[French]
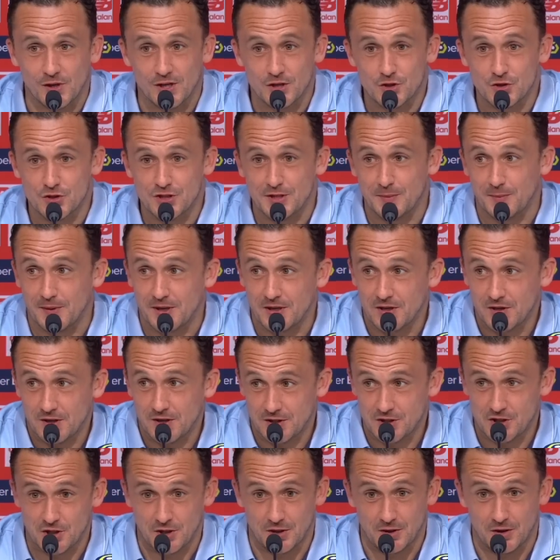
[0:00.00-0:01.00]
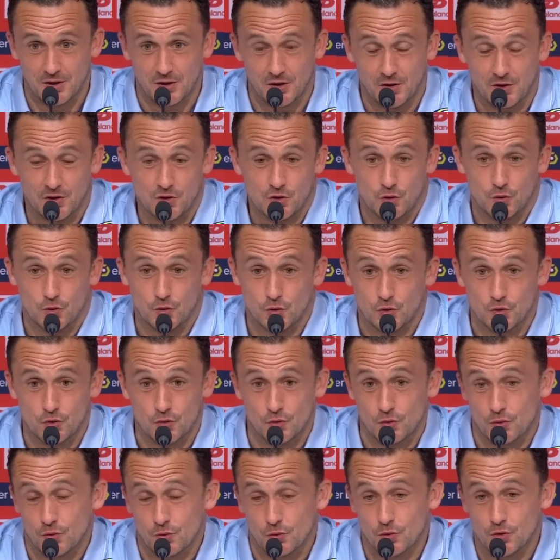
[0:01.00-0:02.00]
ouais, je, Sais pas.
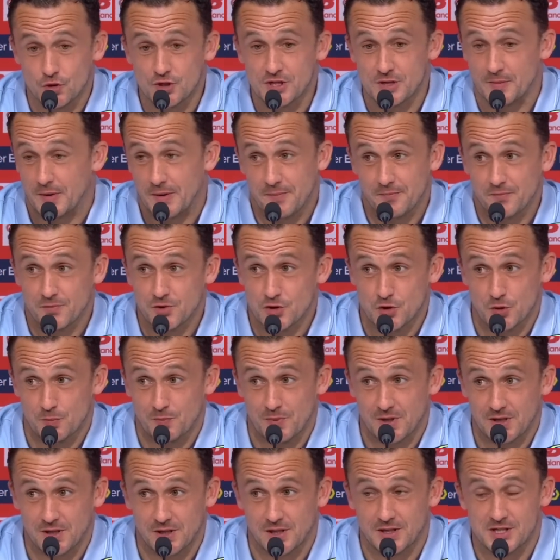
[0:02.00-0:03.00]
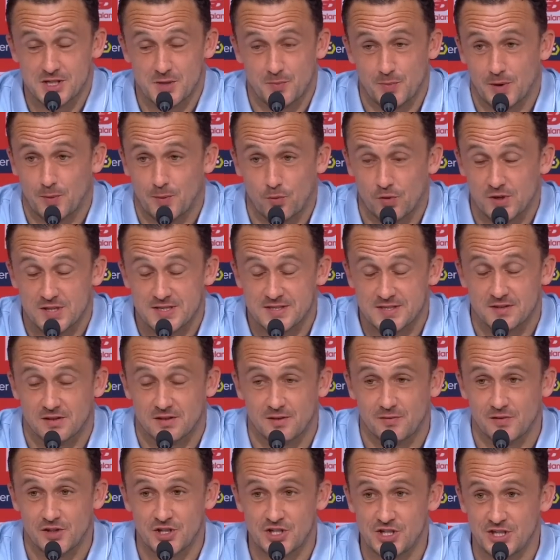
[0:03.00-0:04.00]
je, ne sais pas. J'ai pas j'ai pas pour l'instant
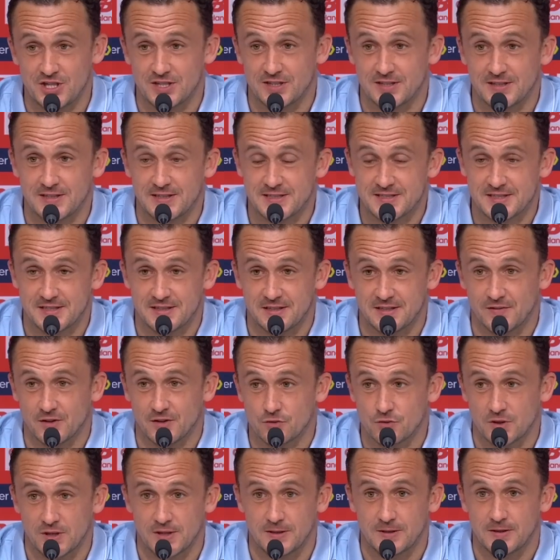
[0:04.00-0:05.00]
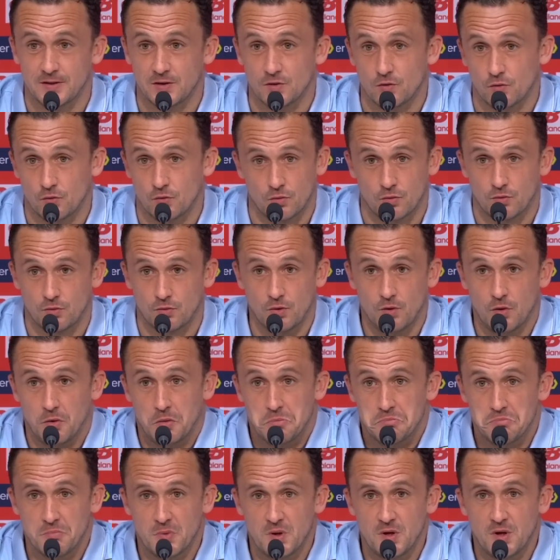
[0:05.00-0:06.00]
réfléchi à, cette éventualité.
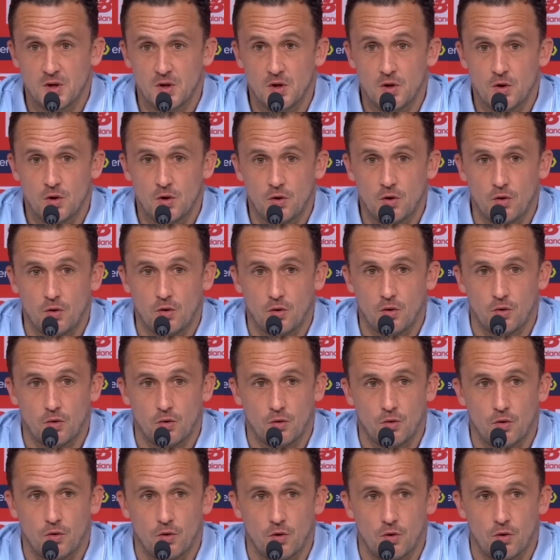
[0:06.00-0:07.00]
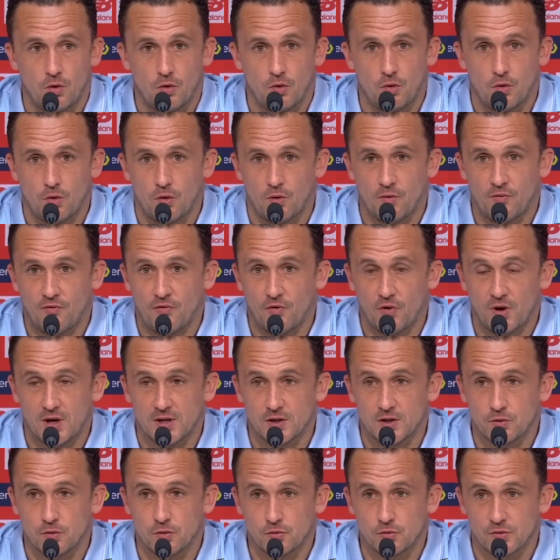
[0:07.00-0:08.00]
On, fera
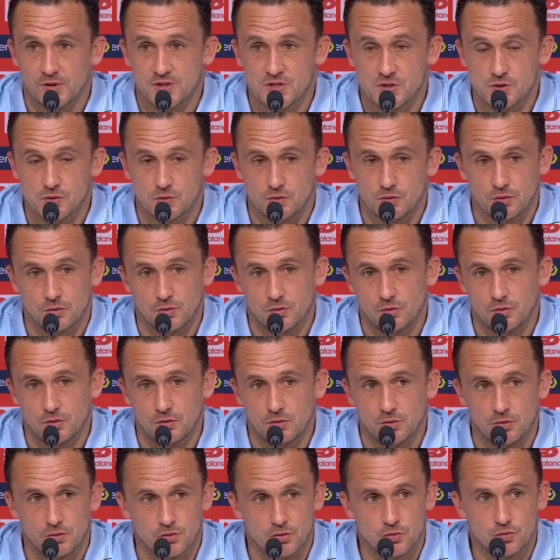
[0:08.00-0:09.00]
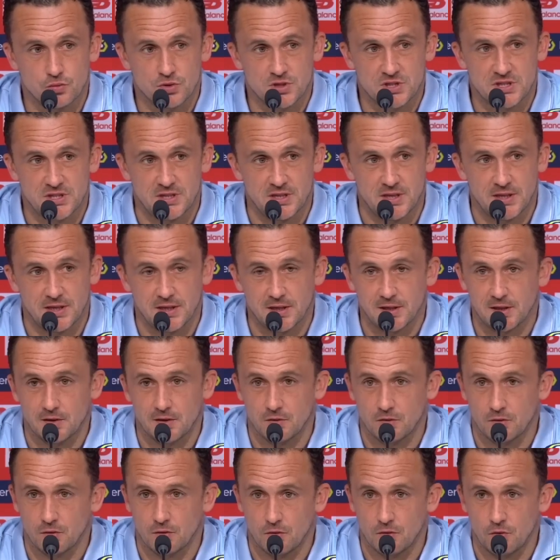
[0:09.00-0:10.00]
de toute façon tout ce qui est
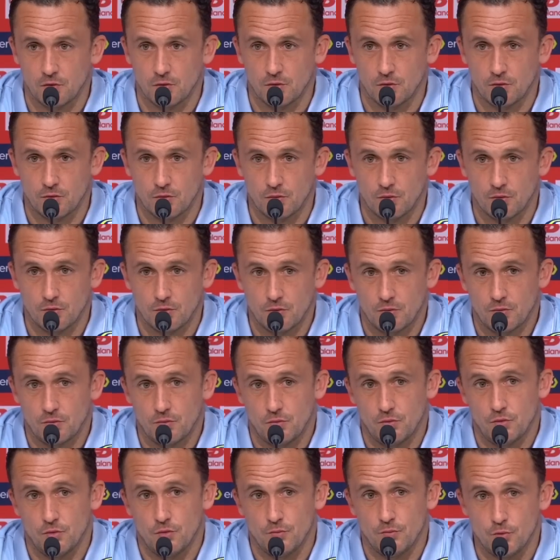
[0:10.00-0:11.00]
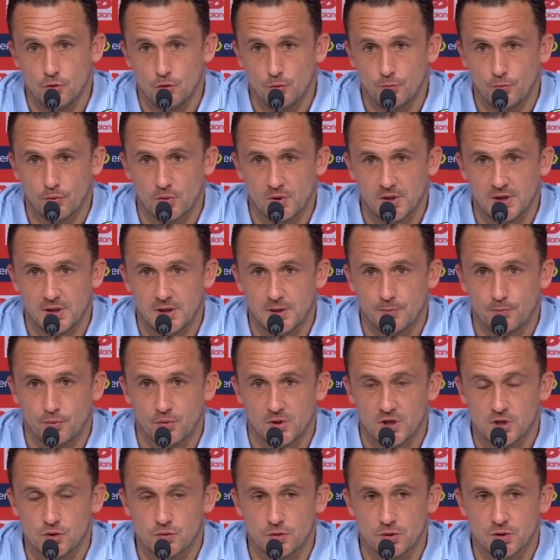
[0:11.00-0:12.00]
le, mieux pour les pour
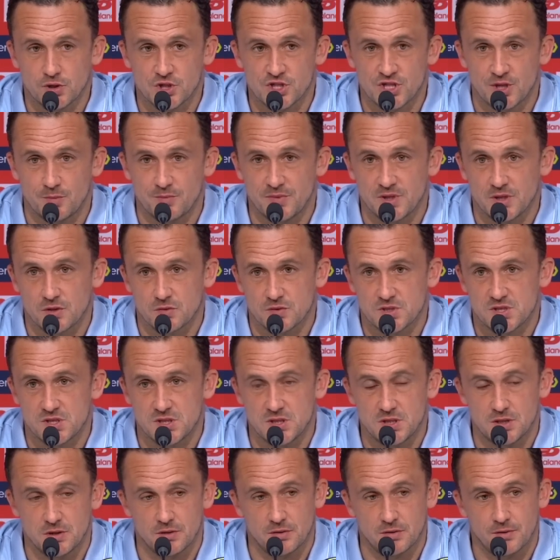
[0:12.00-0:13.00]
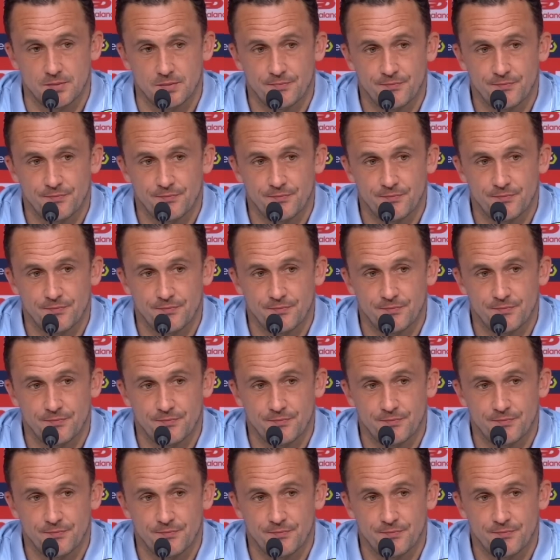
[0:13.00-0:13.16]
les joueurs. J'aime bien aussi